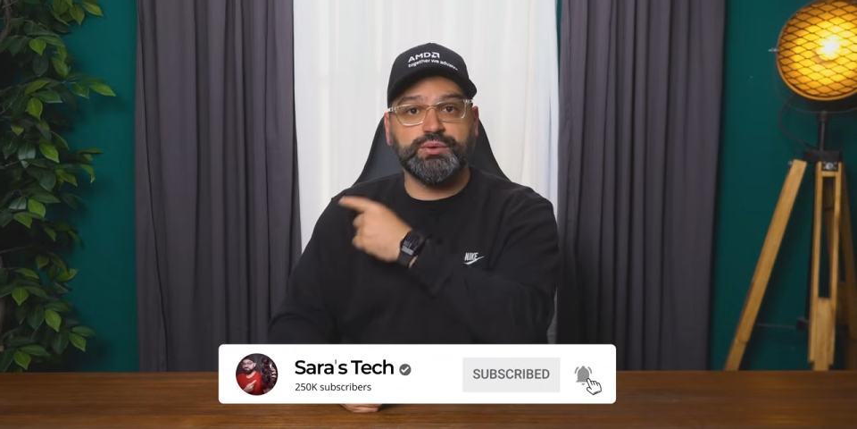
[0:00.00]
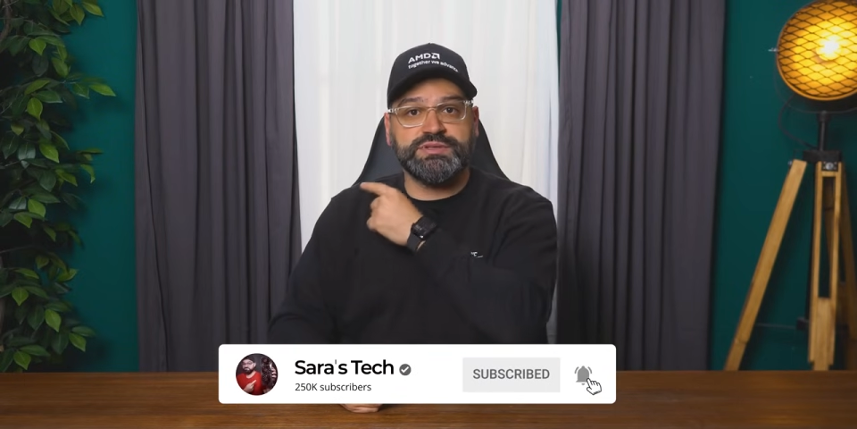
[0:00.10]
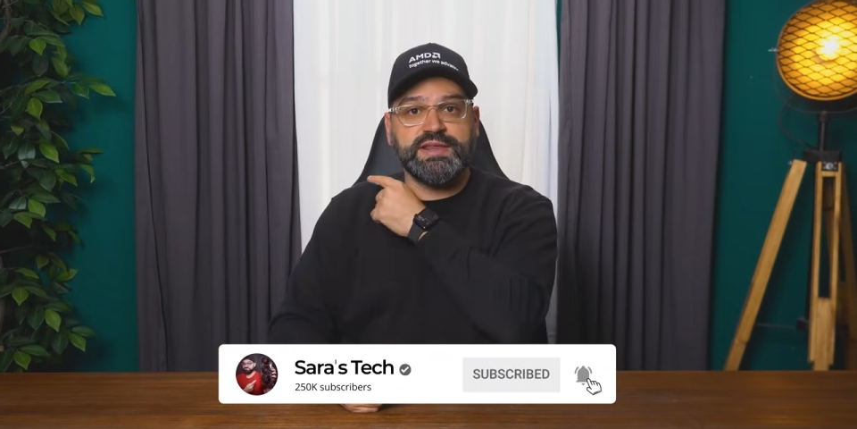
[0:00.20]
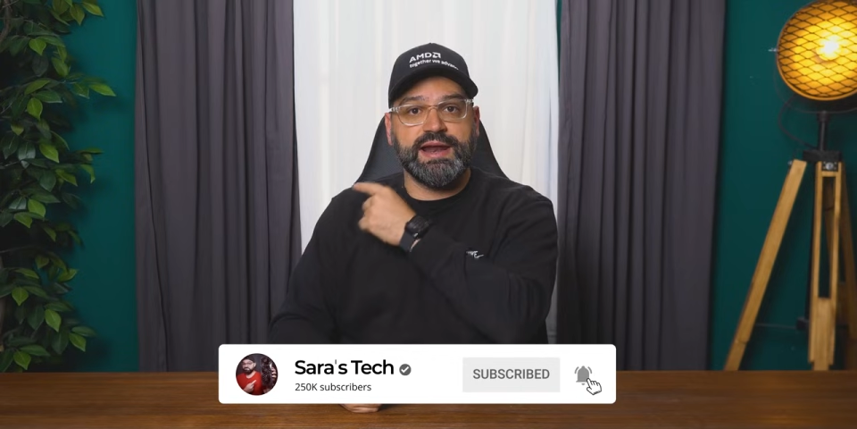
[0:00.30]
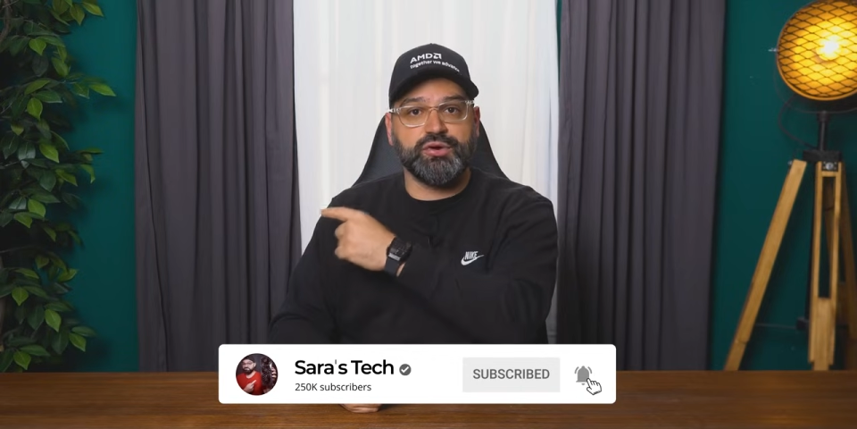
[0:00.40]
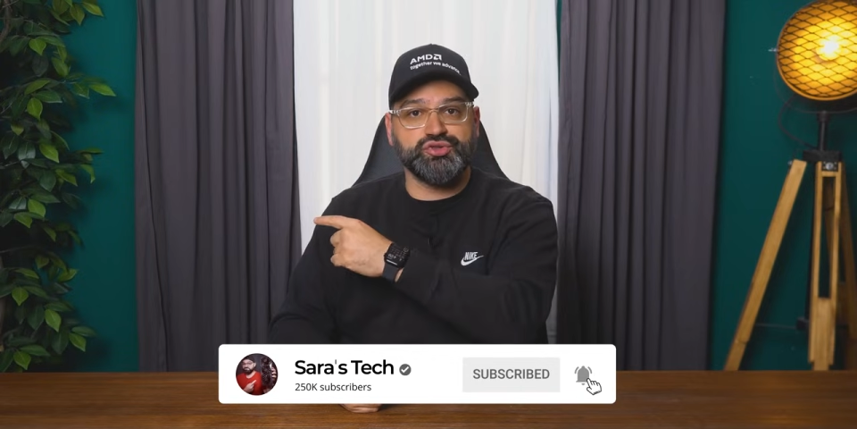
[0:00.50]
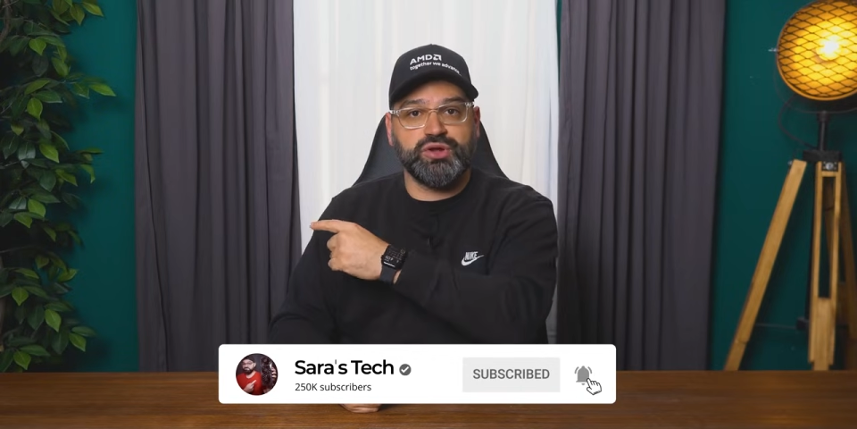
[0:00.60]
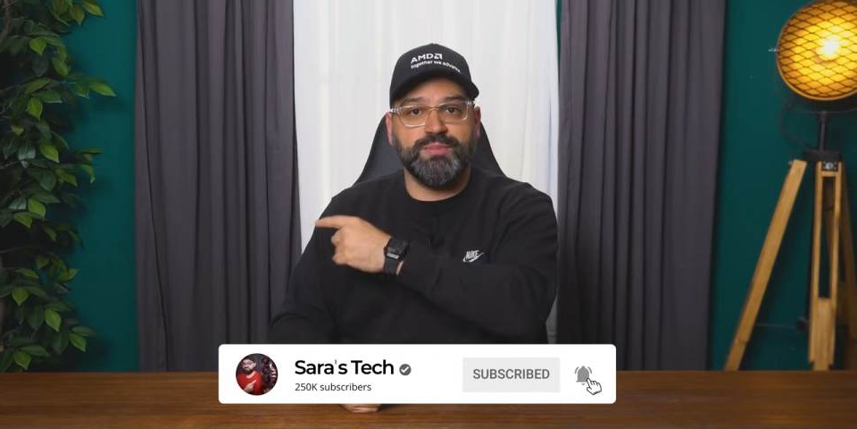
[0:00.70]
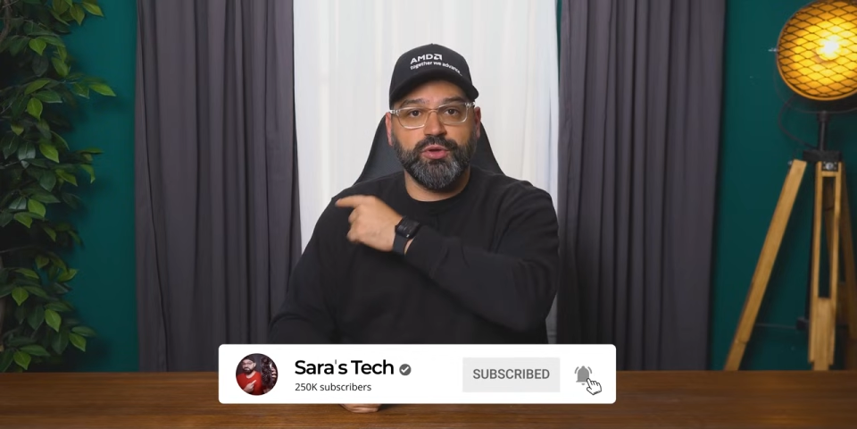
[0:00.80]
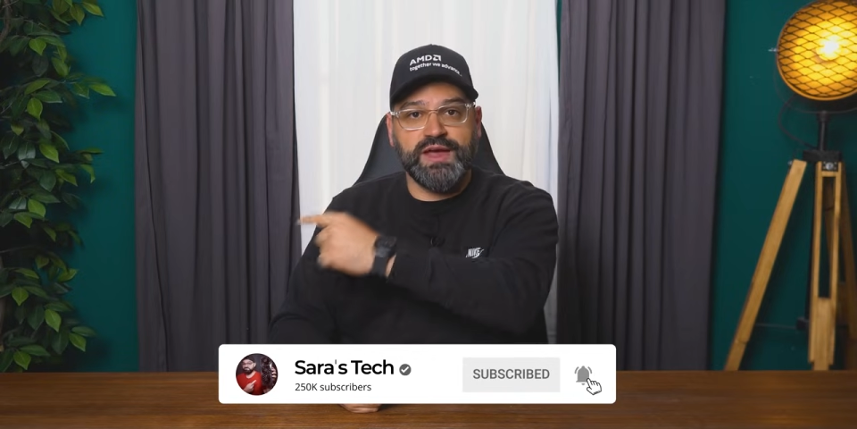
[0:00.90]
útil de las
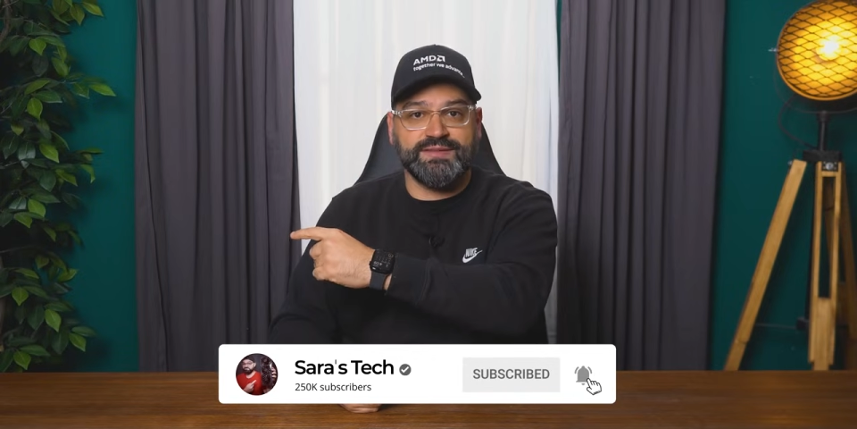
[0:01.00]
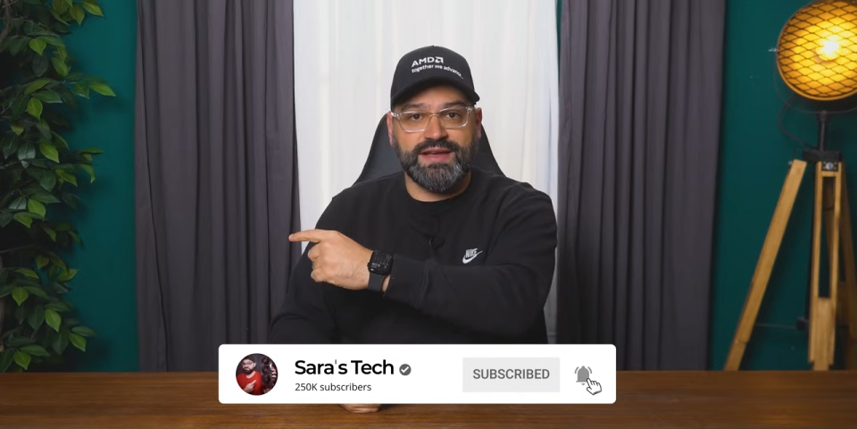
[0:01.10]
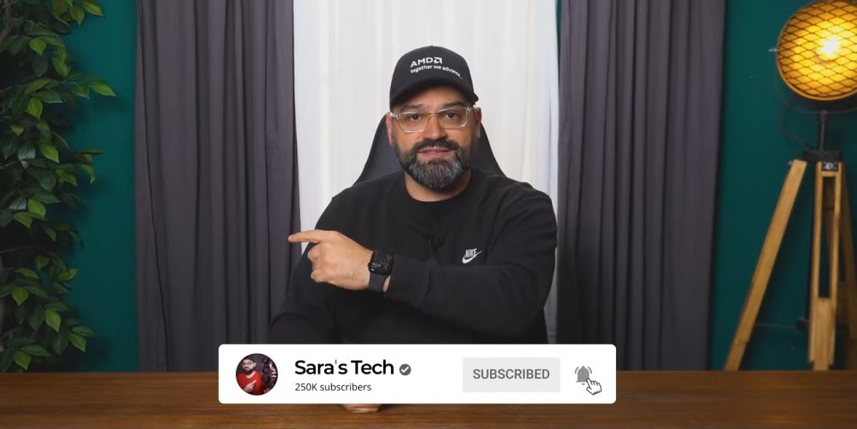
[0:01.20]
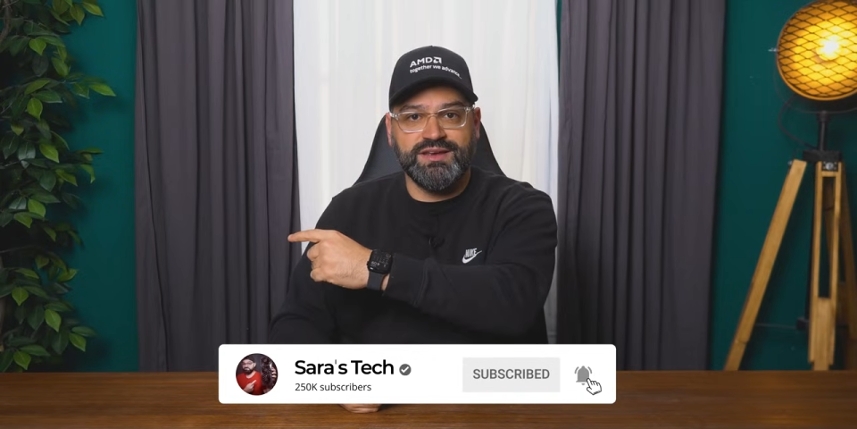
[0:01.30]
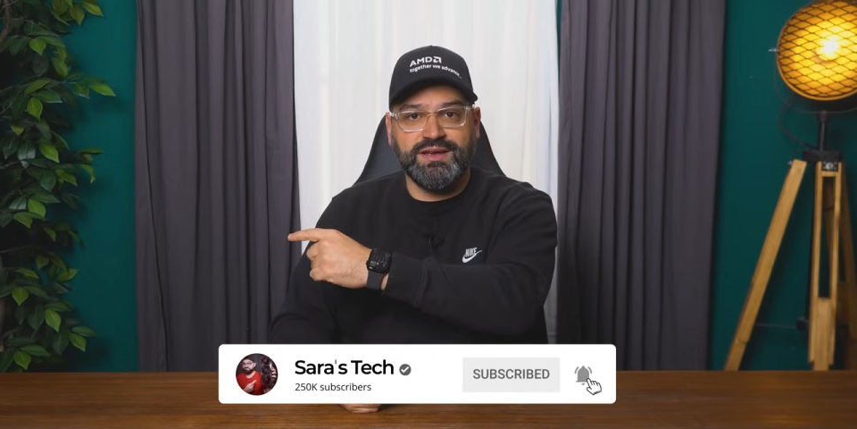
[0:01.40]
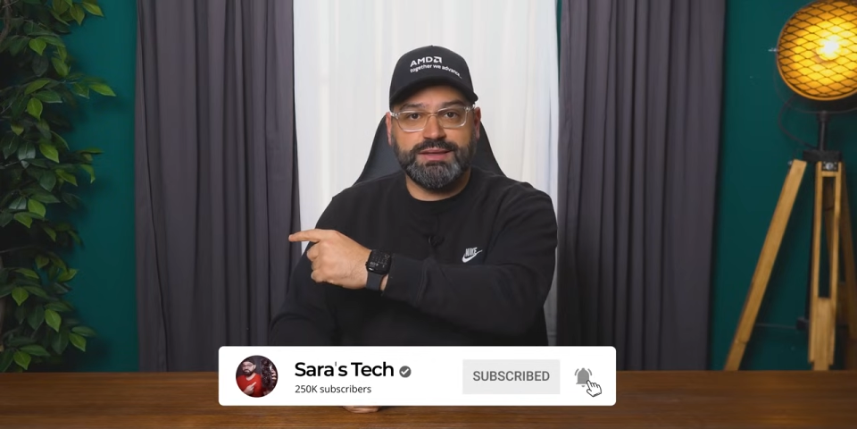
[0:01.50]
consolas modernas